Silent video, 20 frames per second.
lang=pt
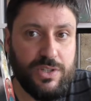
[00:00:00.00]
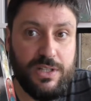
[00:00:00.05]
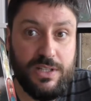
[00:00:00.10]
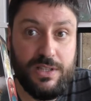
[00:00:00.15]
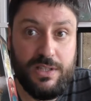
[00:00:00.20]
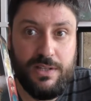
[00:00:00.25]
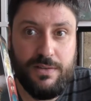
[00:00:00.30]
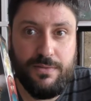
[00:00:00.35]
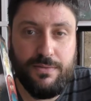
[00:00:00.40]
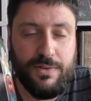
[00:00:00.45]

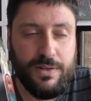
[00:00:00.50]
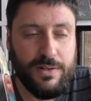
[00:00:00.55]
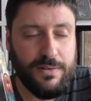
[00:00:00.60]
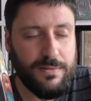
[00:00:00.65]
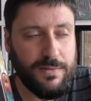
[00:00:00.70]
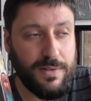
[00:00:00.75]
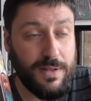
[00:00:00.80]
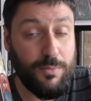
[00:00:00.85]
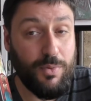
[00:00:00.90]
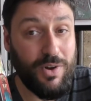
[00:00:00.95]
negativa,
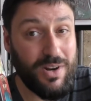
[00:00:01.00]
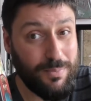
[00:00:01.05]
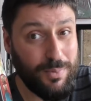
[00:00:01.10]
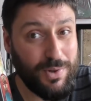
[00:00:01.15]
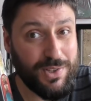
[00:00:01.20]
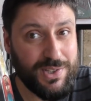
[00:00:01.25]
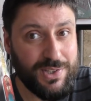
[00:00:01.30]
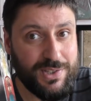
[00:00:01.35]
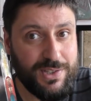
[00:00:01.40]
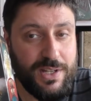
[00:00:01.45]
embora
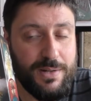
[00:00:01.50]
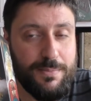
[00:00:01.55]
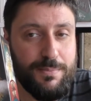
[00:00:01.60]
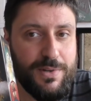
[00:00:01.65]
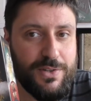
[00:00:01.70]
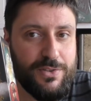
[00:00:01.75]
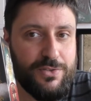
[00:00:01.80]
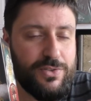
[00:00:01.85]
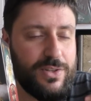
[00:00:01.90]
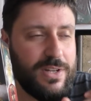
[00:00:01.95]
possa ser,
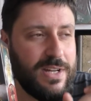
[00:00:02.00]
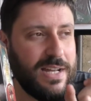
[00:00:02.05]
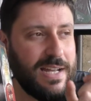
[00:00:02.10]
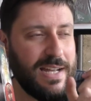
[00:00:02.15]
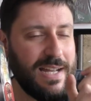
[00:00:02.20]
mas